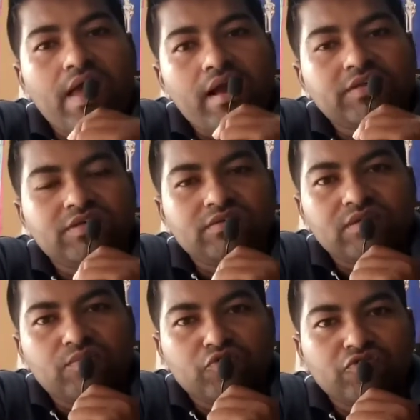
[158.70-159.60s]
এক চা
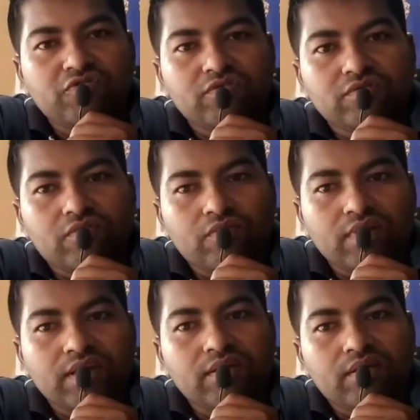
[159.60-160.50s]
চামচ
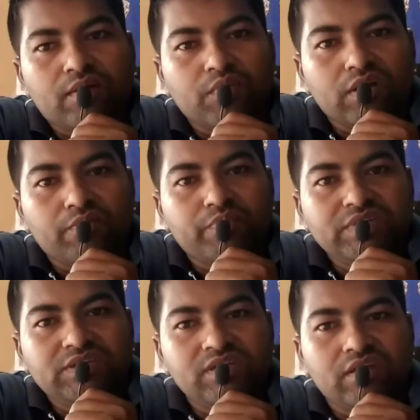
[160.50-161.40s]
করে আপনারা
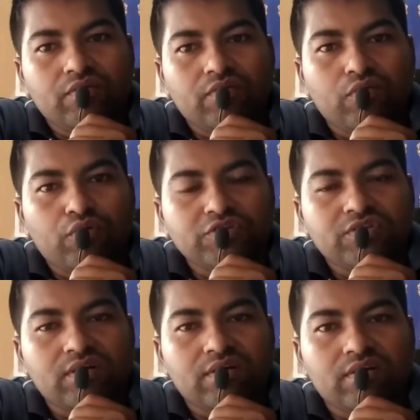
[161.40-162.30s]
পিষে ও
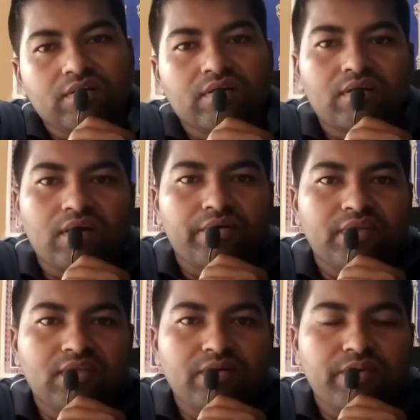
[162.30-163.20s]
রসটা খাওয়াই
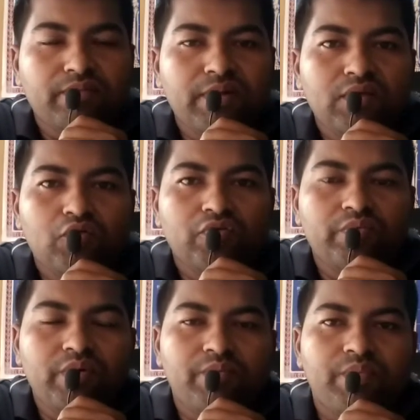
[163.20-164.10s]
দিতে পারবেন
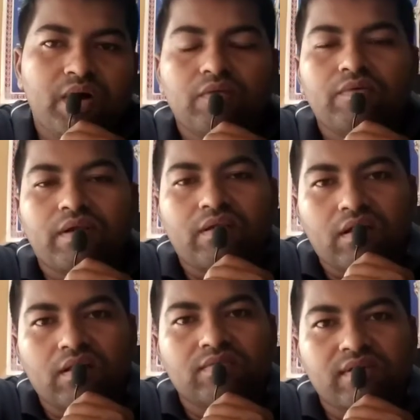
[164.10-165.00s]
খুবই ভালো একটা
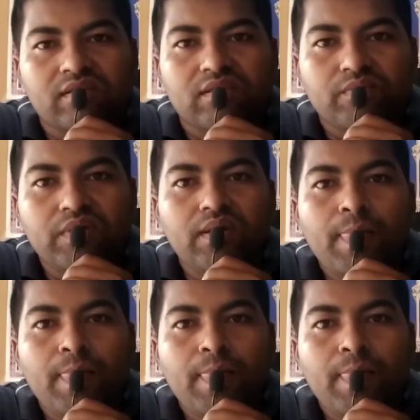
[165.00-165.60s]
রেজাল্ট দেবে